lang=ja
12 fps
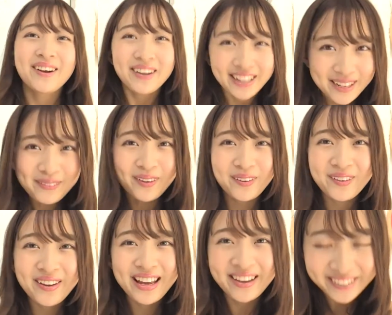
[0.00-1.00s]
これからも
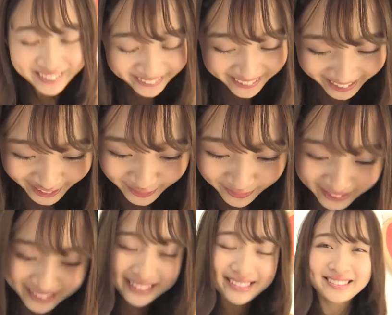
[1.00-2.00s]
応援よろしくお願いしま
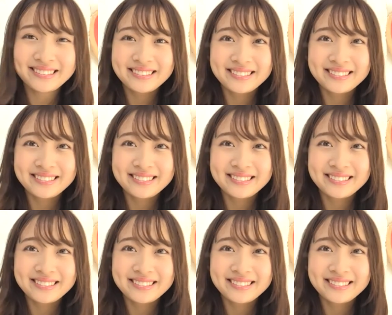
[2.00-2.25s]
す